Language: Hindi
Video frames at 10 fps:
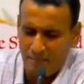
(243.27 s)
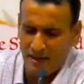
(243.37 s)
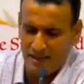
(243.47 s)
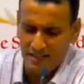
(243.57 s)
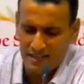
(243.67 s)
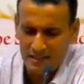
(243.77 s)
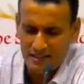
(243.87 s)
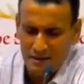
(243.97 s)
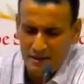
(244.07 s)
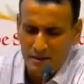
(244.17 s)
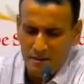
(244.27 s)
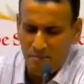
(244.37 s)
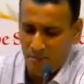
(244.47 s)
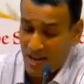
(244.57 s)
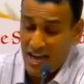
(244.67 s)
यहां पर
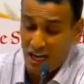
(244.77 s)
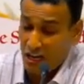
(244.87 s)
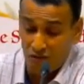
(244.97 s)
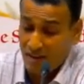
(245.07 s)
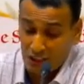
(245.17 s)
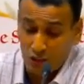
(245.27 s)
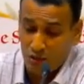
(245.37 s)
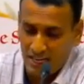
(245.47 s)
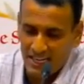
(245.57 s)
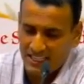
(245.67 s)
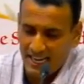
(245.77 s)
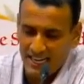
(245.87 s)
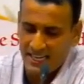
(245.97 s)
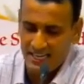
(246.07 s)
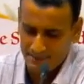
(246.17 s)
प्रेयर रिक्वेस्ट तो रखी
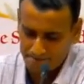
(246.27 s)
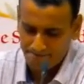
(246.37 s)
जाएंगी